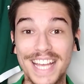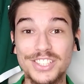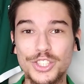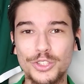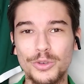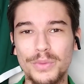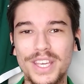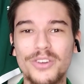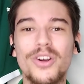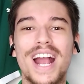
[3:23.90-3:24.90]
deste
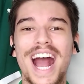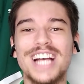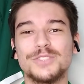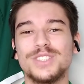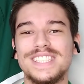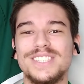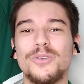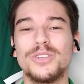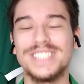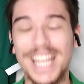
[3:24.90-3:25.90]
domingo. Caso vocês
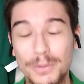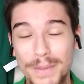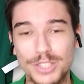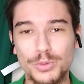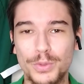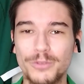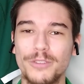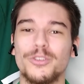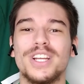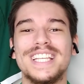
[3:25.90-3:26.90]
tenham gostado, peço por
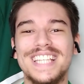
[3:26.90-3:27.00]
favor